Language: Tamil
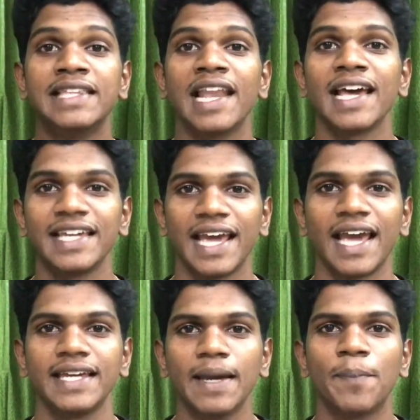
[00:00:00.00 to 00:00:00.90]
இதெல்லாம்
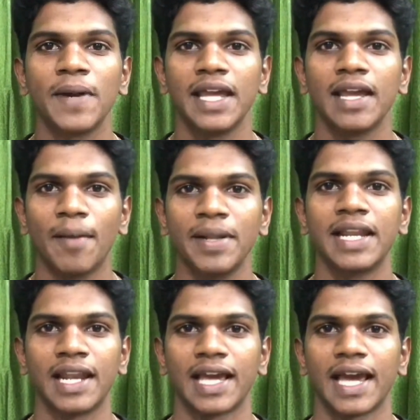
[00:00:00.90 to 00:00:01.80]
ஏன் எப்படி
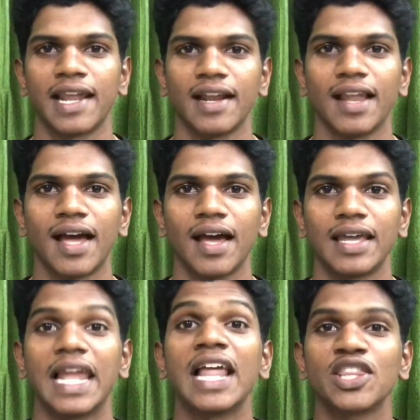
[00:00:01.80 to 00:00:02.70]
அப்படின்னு என்ன கேட்குறீங்களா
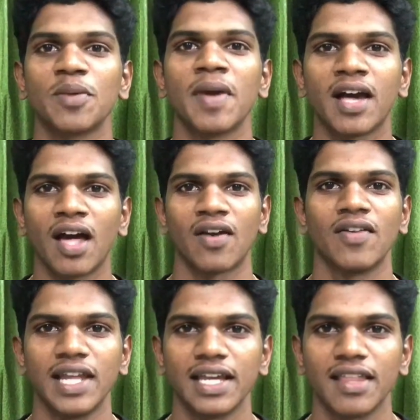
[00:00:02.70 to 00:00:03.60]
எல்லாத்துக்குமே
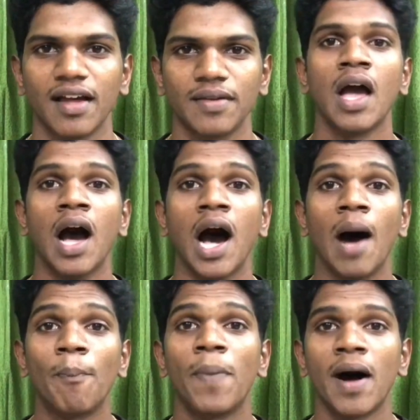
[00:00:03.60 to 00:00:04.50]
காரணம் நீங்கள் தான்
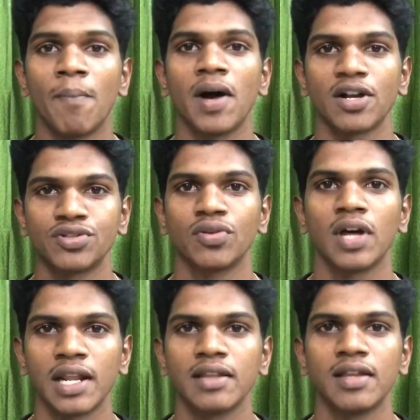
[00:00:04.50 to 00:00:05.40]
அப்பா அம்மாவுக்கு
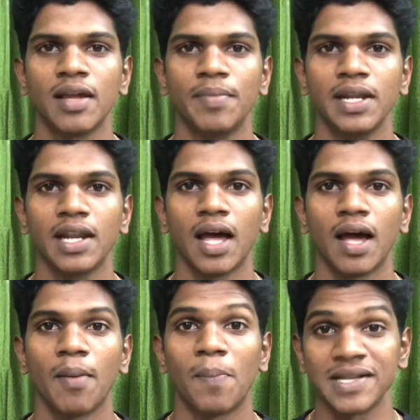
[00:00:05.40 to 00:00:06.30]
சுகர் இருந்தது அப்படின்னா
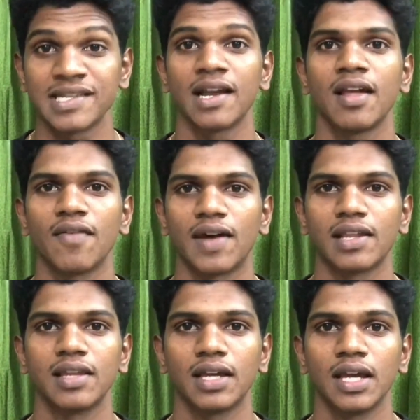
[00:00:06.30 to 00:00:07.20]
பசங்களுக்கு
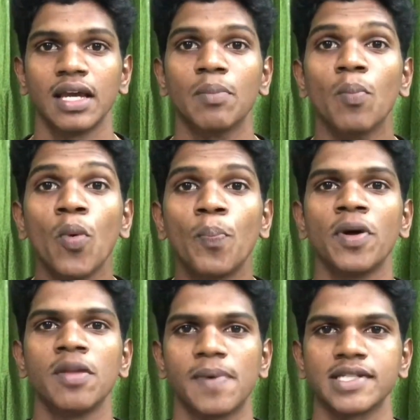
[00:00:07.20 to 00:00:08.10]
வர்றதுக்கு
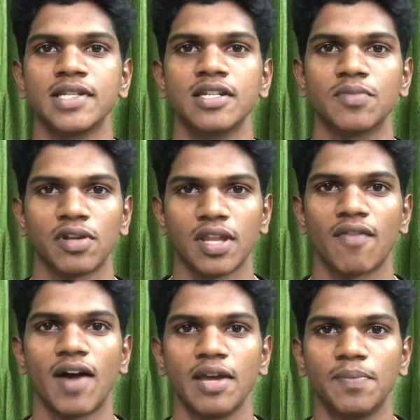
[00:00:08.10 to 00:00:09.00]
முப்பது பர்சன்டேஜ்
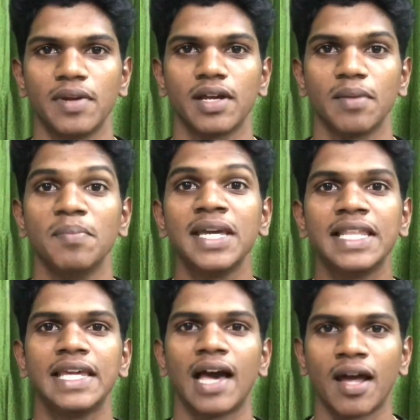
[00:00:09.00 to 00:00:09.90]
மட்டும்தான் வாய்ப்பு இருக்குது
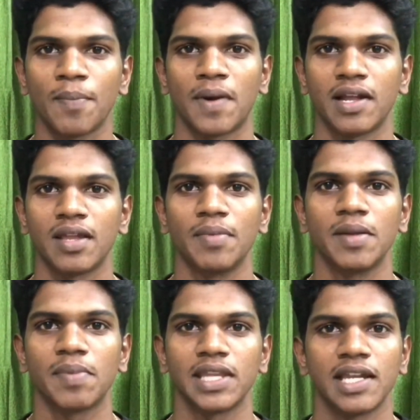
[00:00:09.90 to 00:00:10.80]
மீதி யார் பண்ணது
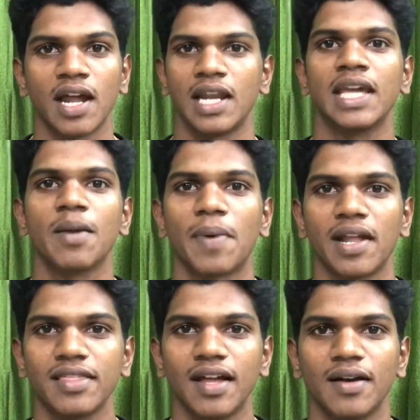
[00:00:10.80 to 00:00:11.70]
அப்படின்னு பார்த்தீங்கன்னா நீங்கள்
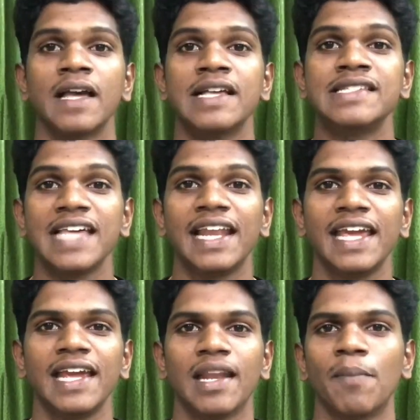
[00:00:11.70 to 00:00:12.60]
பண்ணது தான்
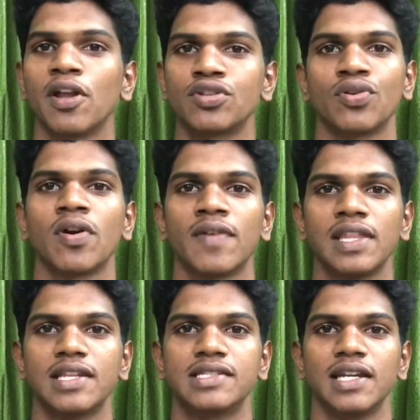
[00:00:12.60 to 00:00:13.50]
சரி நம்மளுக்கு சுகர்
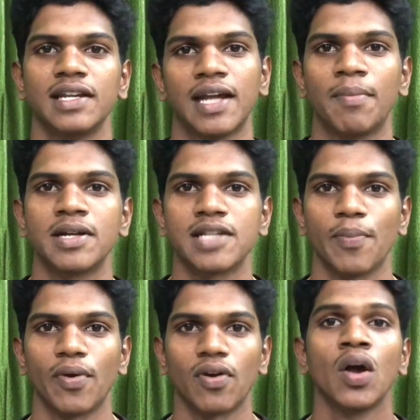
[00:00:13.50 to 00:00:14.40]
வந்துடுச்சு டேப்லெட்
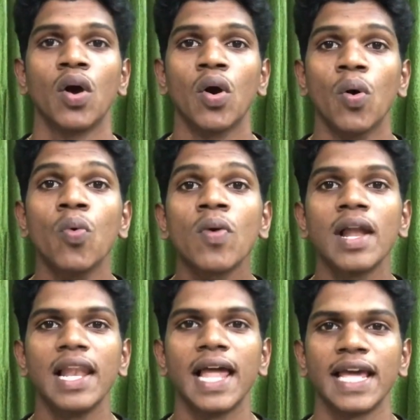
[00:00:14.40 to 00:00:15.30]
சாப்பிட்றோம்
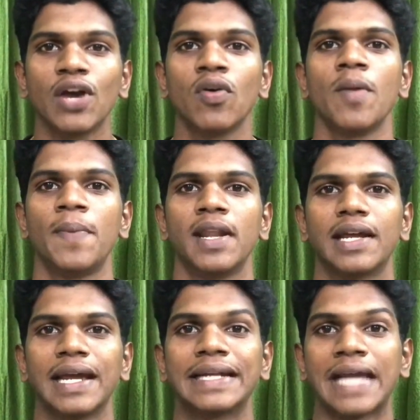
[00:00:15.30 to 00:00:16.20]
உங்களில் எவ்வளோ
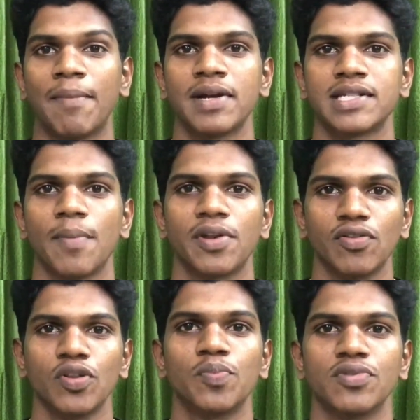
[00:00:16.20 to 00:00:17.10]
பேருக்கு டேப்லெட்
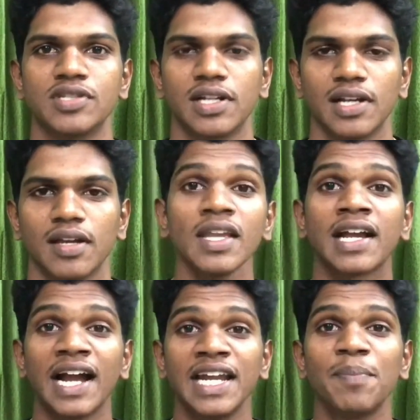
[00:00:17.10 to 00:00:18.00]
சாப்பிட்றது வந்து பிடிச்சிருக்கு
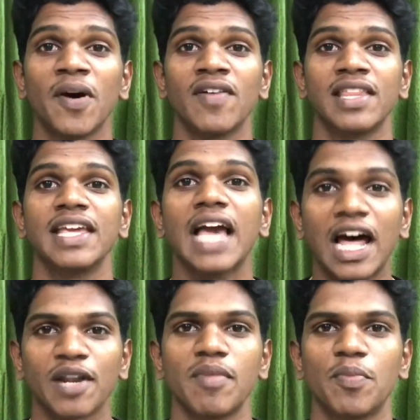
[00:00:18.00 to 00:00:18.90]
கண்டிப்பாக வந்து
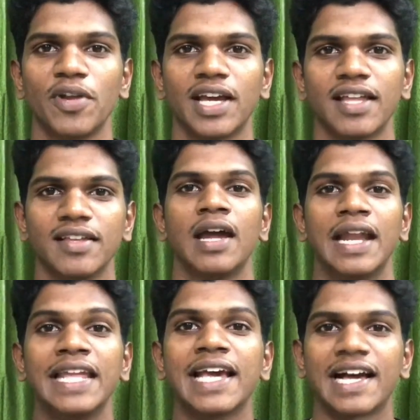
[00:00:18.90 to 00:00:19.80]
யாருக்குமே பிடிக்காது
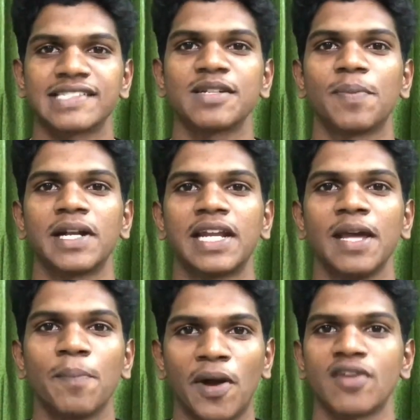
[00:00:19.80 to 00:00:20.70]
நீங்கள் கஷ்டப்பட்டு
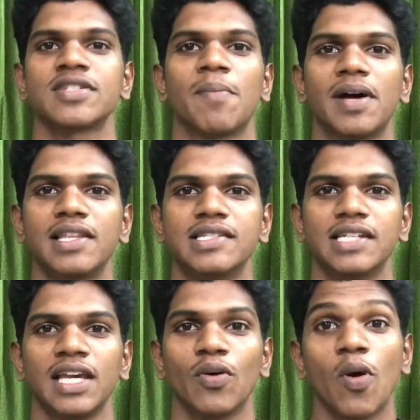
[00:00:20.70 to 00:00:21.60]
பணம்
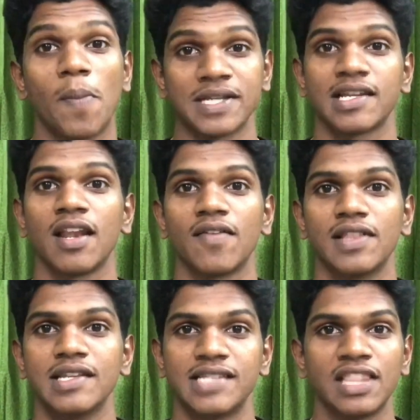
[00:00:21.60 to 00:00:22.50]
சம்பாதிச்சு உங்கள் பசங்களுக்கு
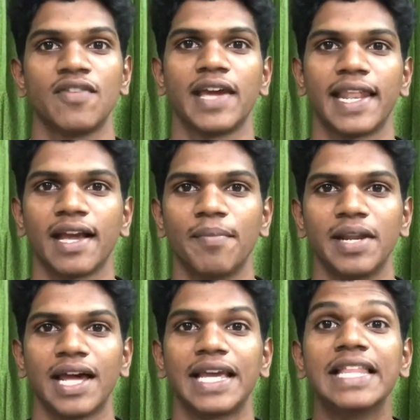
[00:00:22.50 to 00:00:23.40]
வந்து சேர்த்து வைக்கிறீங்க
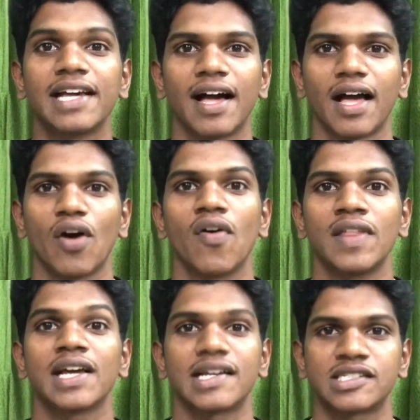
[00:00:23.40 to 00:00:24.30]
அப்படின்னா எதுக்காக அவங்க
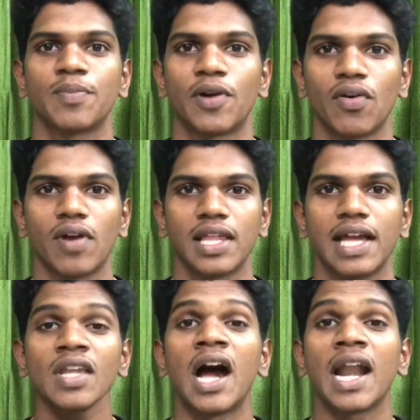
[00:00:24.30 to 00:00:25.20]
வந்து
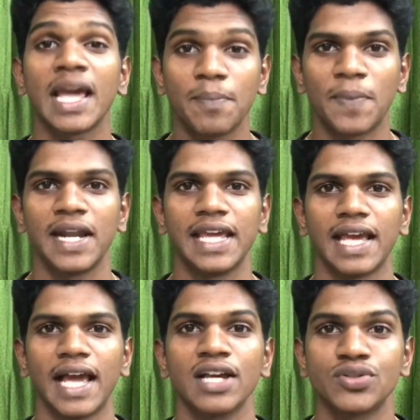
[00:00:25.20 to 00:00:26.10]
கஷ்டப்படக்கூடாது ஆனால் இப்போ
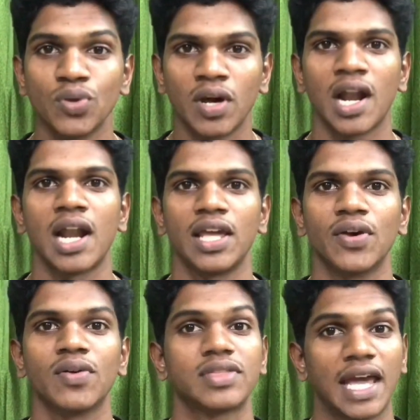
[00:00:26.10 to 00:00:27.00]
நீங்கள்
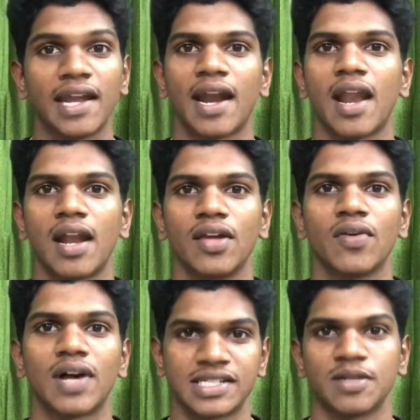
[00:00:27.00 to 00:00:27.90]
சுகராலையும்
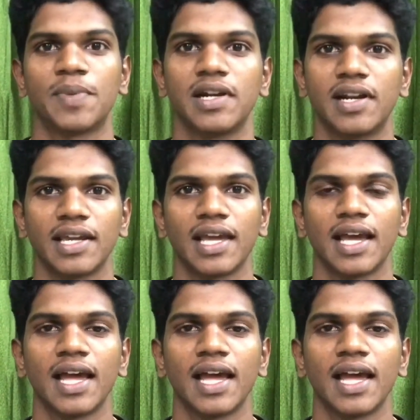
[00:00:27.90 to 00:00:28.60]
தைராய்டாலையும் கஷ்டப்பட்டுட்டு இருக்கீங்க